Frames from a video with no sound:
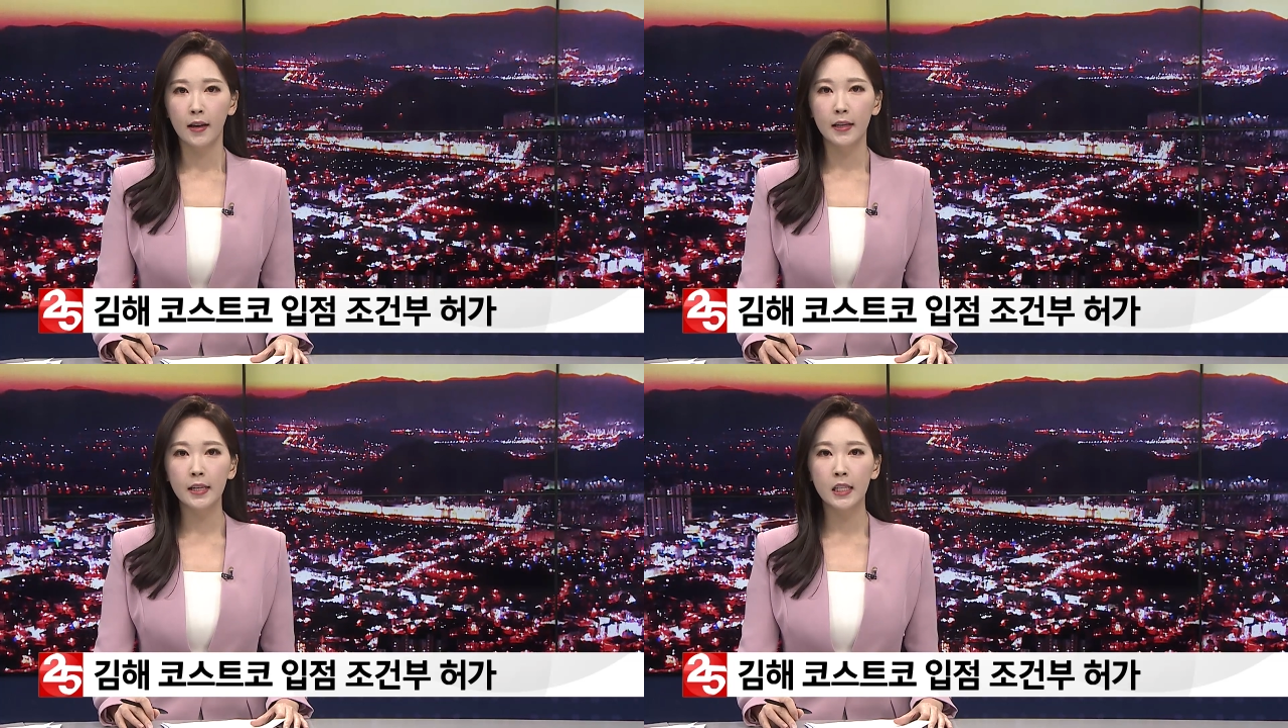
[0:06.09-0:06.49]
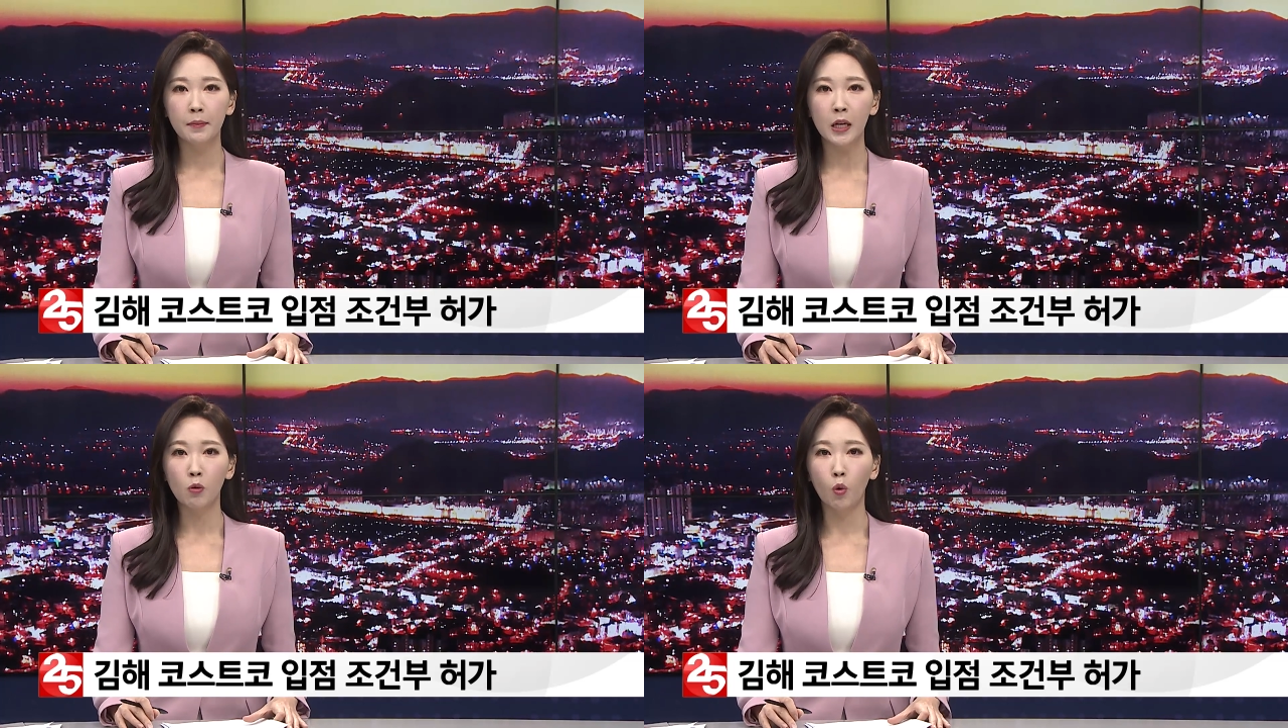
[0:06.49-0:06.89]

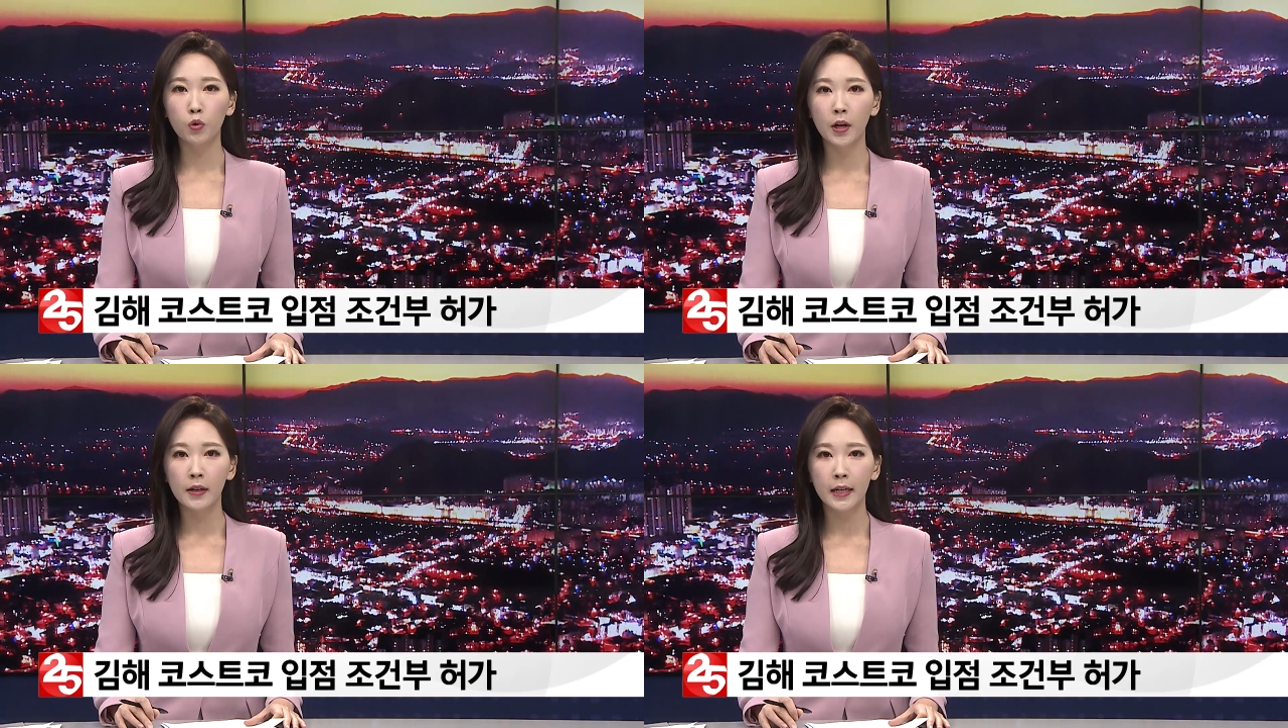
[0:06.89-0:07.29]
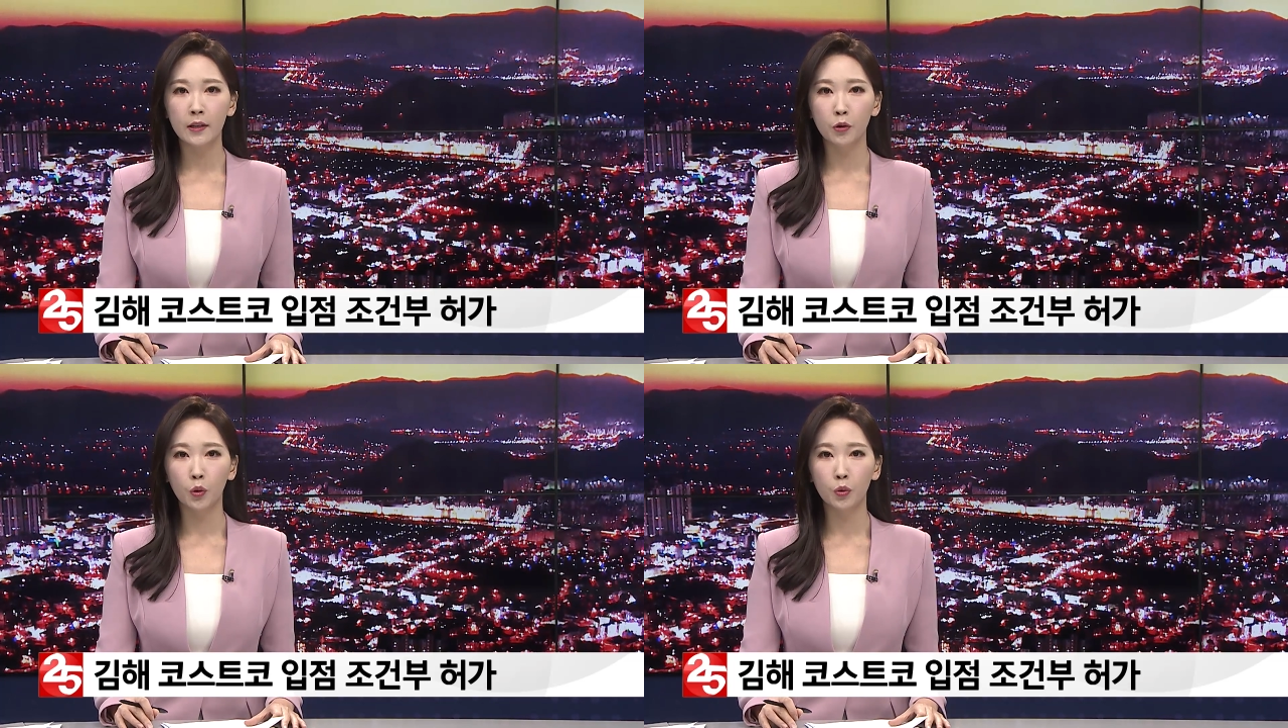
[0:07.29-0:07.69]
22일 오후
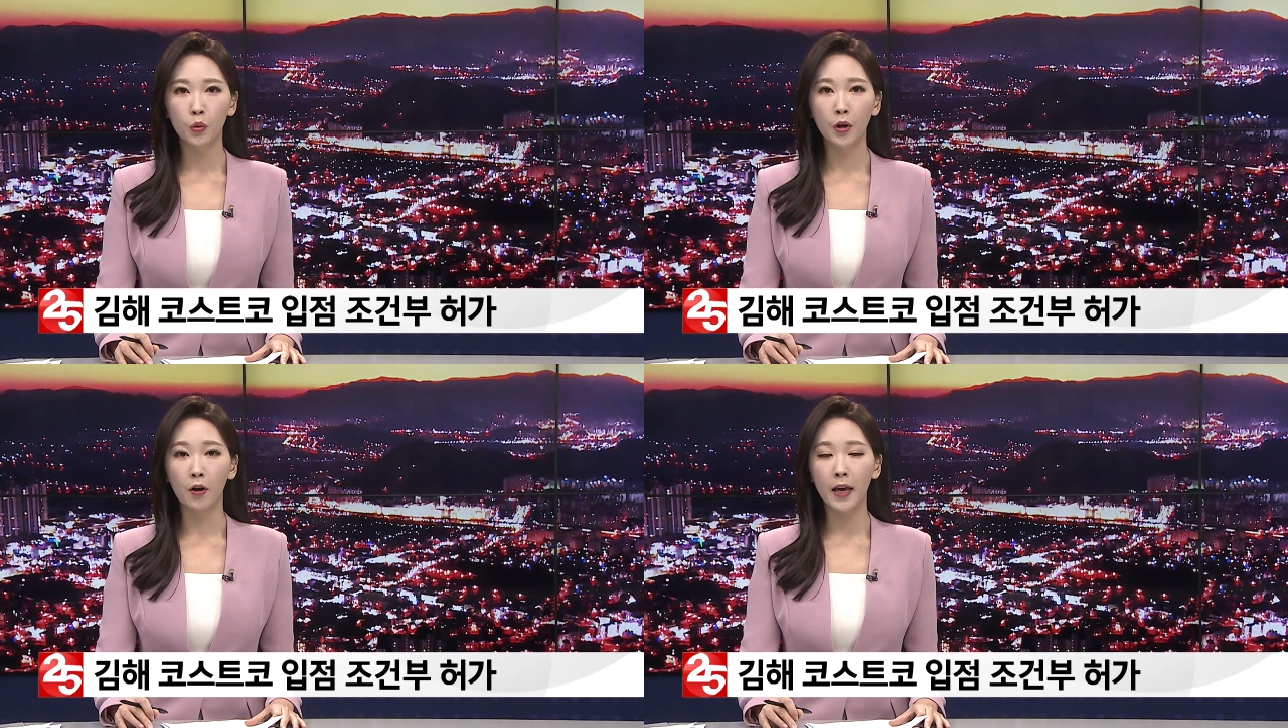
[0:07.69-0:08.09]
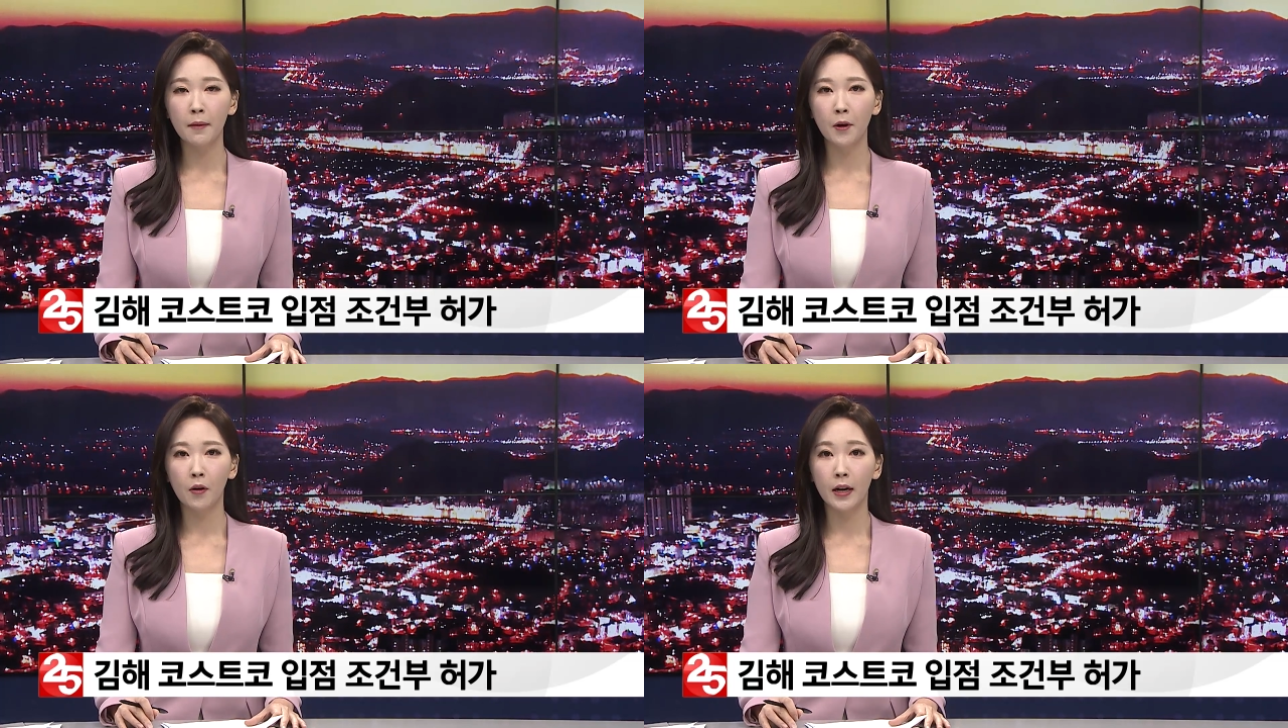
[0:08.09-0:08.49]
열린
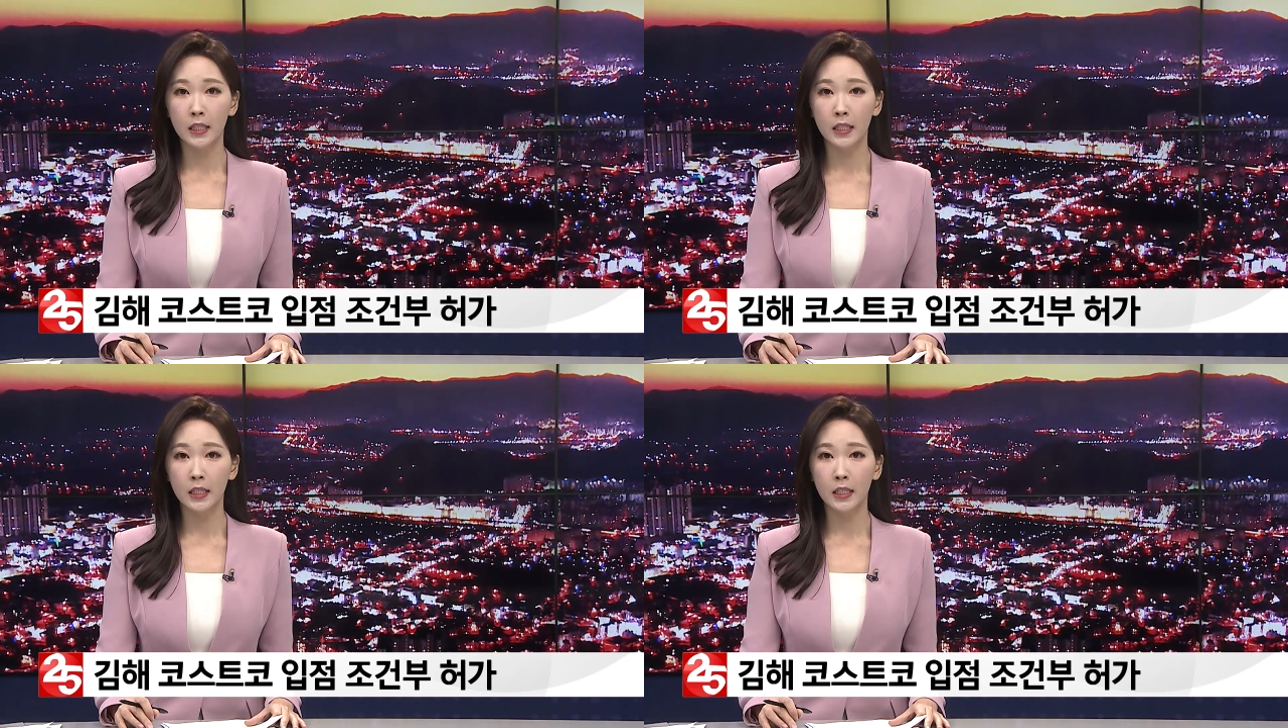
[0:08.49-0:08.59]
교통영향평가